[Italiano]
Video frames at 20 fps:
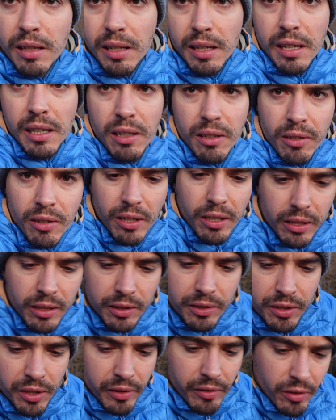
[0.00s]
allora
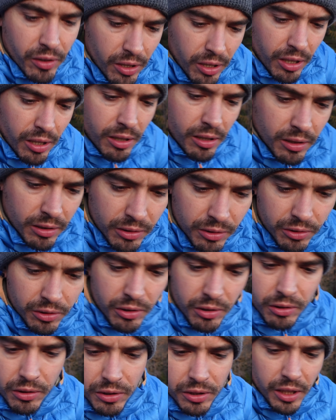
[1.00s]
dicevo
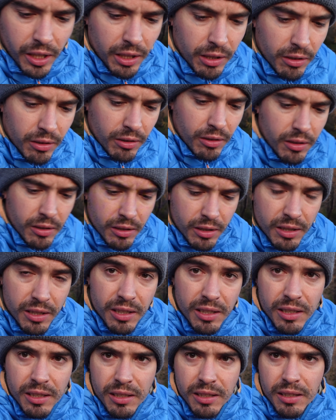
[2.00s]
sono stato
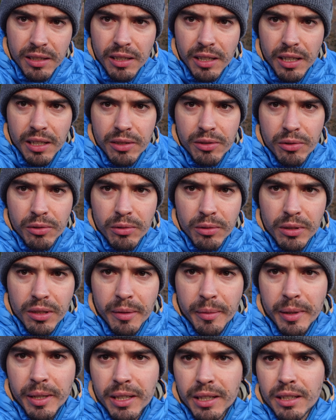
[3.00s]

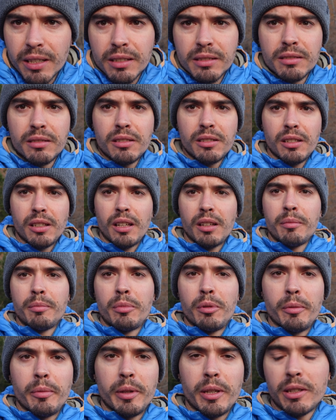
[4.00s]
assolutamente sì dai
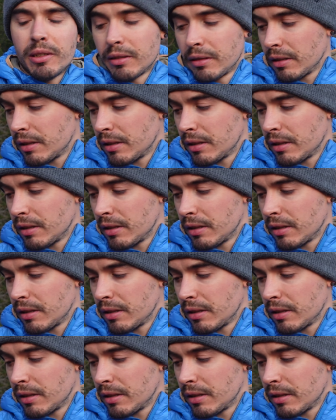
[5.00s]
più o meno